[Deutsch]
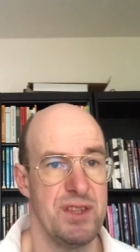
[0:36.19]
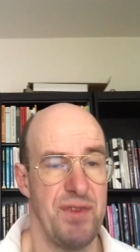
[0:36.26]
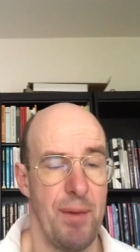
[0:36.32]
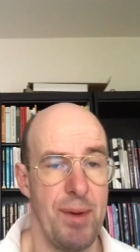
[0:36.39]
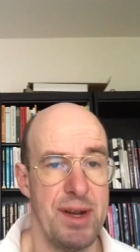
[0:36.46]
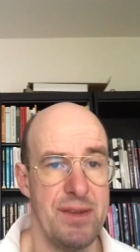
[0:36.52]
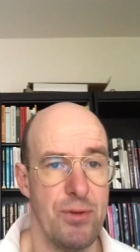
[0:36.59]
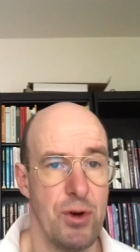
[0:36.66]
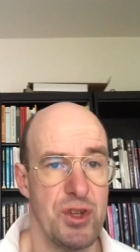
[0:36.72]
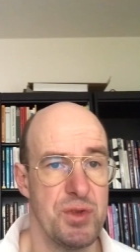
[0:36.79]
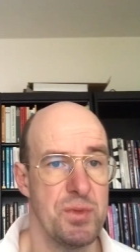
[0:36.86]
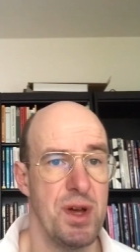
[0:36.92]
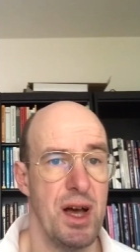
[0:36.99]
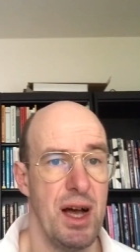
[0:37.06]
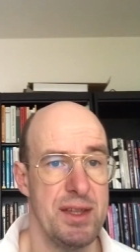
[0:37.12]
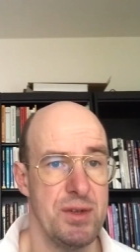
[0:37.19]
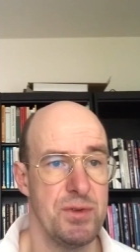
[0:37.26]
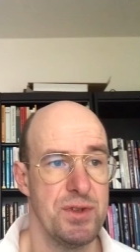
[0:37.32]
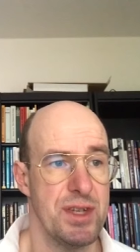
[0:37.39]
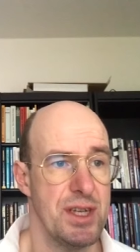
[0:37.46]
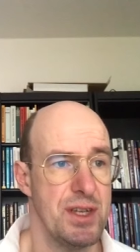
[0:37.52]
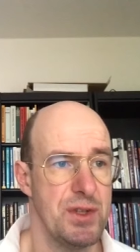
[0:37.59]
zweimal die Woche zum
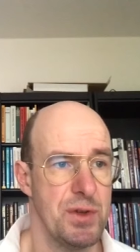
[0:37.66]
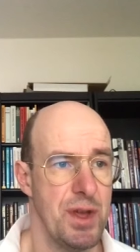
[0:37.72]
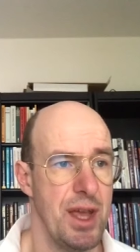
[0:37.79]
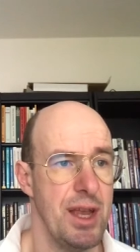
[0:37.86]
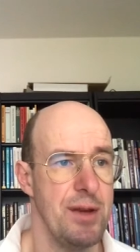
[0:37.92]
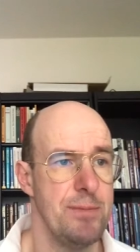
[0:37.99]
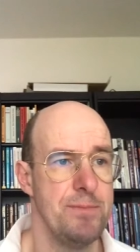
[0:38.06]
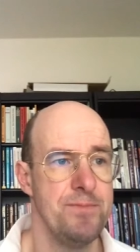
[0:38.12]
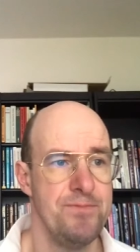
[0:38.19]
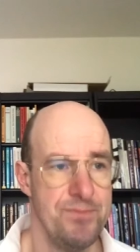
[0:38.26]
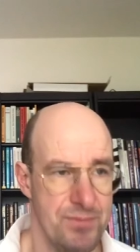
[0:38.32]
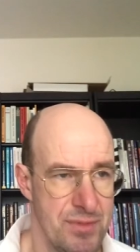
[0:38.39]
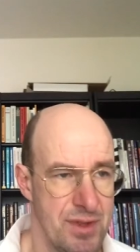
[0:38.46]
Karateunterricht zu gehen,